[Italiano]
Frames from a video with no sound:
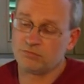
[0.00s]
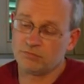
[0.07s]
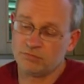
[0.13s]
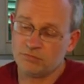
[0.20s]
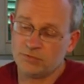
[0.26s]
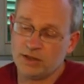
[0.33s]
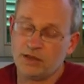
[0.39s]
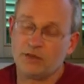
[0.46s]

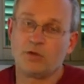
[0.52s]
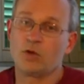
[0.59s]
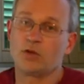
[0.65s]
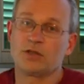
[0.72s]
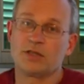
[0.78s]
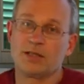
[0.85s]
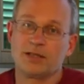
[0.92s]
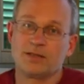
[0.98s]
delle
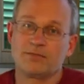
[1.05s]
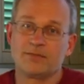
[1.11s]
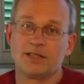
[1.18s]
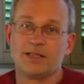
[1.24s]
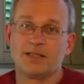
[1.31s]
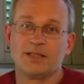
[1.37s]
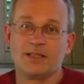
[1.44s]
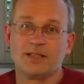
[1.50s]
volte
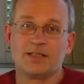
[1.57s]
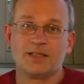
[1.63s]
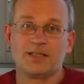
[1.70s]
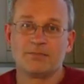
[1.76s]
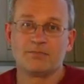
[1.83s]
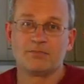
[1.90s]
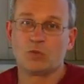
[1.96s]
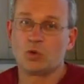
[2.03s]

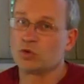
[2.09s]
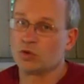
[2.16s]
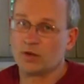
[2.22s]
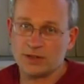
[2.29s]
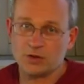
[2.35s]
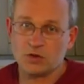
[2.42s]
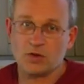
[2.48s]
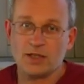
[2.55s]
molto
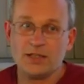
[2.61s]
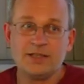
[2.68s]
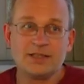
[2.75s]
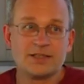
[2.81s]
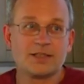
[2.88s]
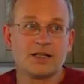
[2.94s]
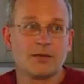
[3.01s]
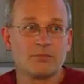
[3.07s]

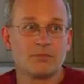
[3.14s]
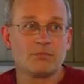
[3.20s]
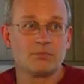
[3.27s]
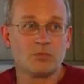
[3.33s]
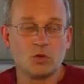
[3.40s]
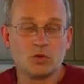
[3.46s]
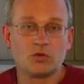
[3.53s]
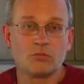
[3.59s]
nazionalista,
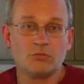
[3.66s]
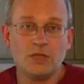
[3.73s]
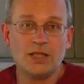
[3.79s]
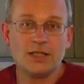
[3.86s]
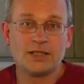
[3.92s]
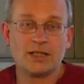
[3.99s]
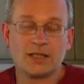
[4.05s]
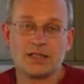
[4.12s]
molto
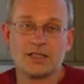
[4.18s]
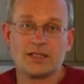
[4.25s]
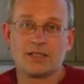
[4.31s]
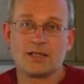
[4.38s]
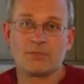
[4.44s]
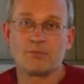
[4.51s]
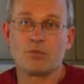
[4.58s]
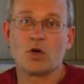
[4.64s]

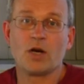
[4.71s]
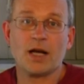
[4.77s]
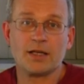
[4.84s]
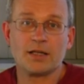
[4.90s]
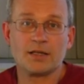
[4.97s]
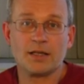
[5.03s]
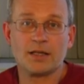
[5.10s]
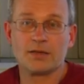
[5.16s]
militarista
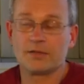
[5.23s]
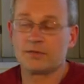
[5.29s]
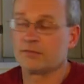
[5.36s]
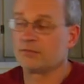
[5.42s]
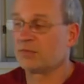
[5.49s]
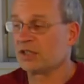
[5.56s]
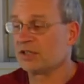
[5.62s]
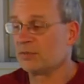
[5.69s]
polacca,
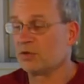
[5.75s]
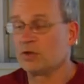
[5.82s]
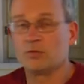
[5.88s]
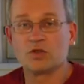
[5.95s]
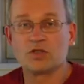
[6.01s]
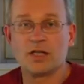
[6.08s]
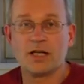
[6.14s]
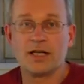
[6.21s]
per esempio i
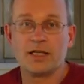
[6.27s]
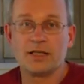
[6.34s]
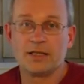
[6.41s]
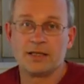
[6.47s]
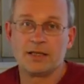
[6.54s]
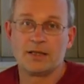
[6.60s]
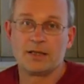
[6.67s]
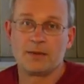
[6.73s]
musei